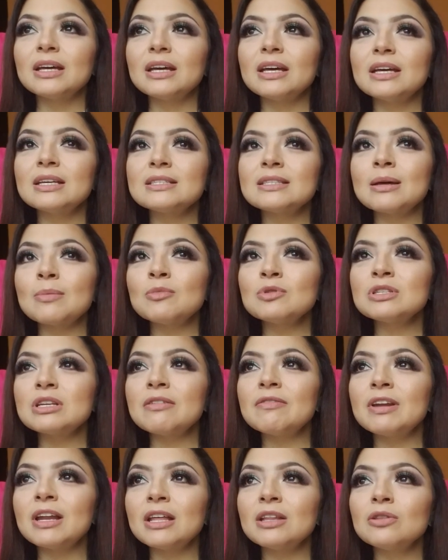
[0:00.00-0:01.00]
estamos
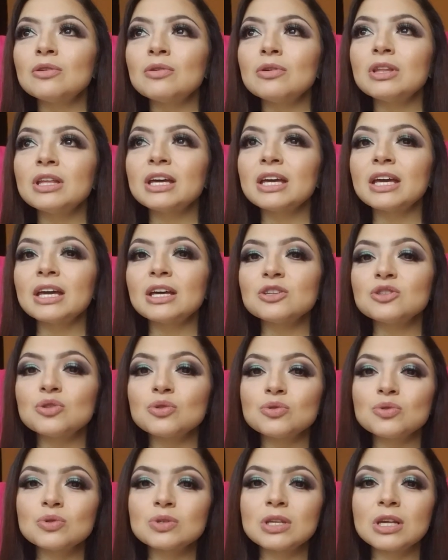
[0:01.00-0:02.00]
hablando de que esto
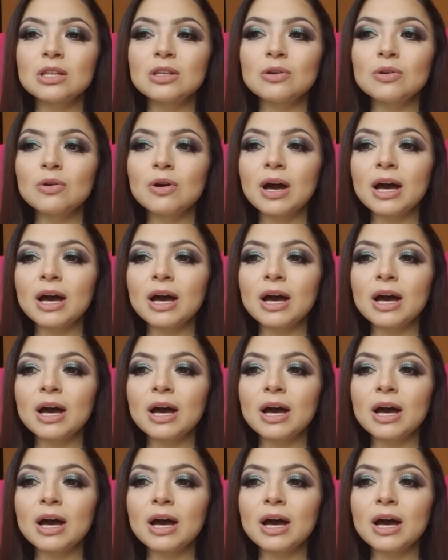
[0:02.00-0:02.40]
sucedió